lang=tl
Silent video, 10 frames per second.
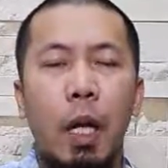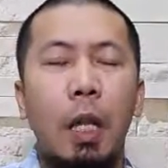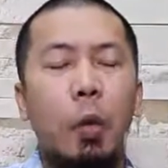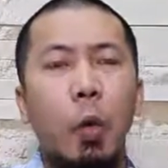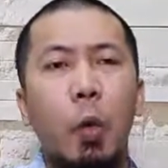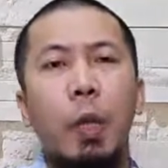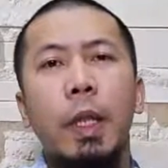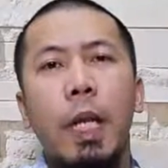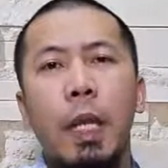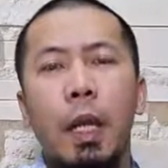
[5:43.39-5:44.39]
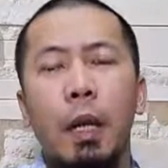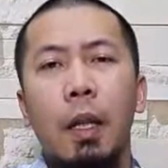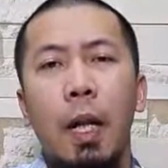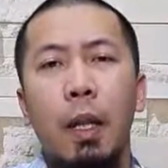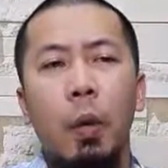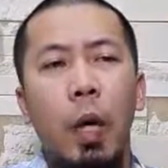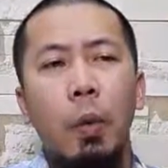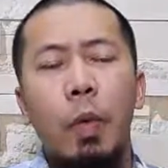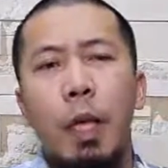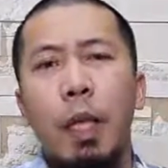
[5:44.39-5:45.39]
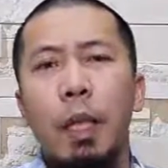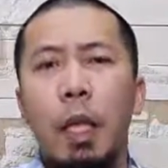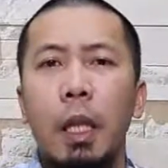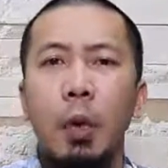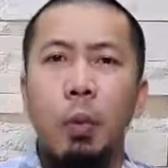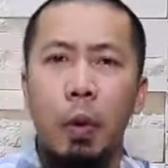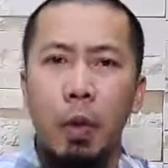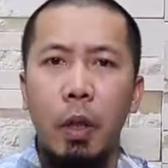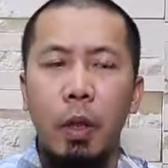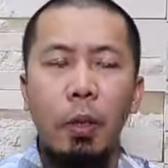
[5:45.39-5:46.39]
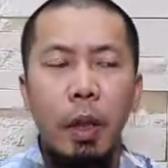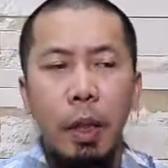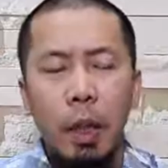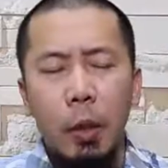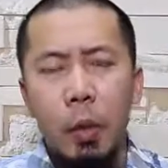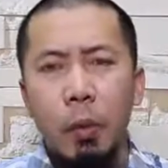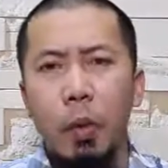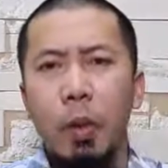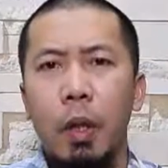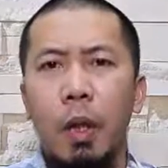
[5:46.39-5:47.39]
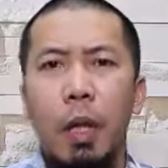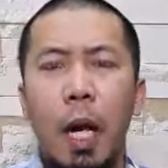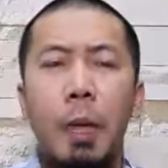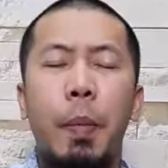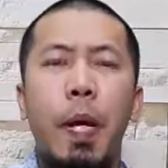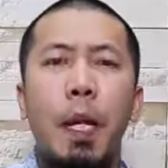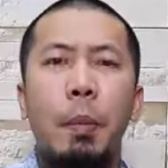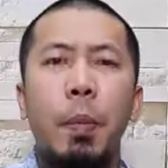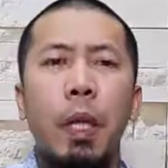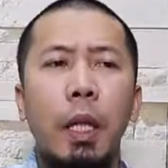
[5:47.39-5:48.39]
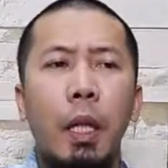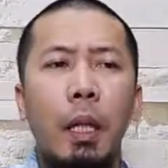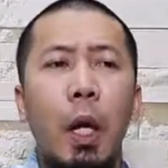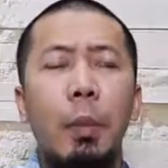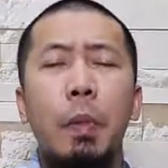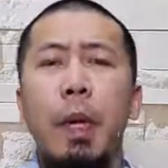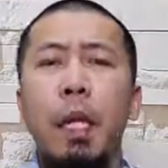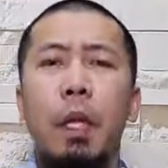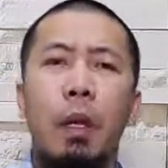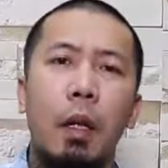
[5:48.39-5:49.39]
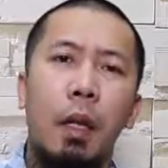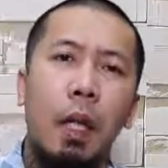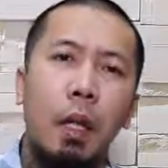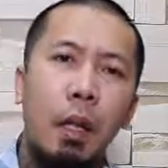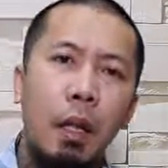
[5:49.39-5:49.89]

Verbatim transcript: At kukwentahin ng Allah kung ano ang naging intensyon mo. Kung intensyon mo ay para lang purin ka ng tao, bibigay siya ng Allah yan.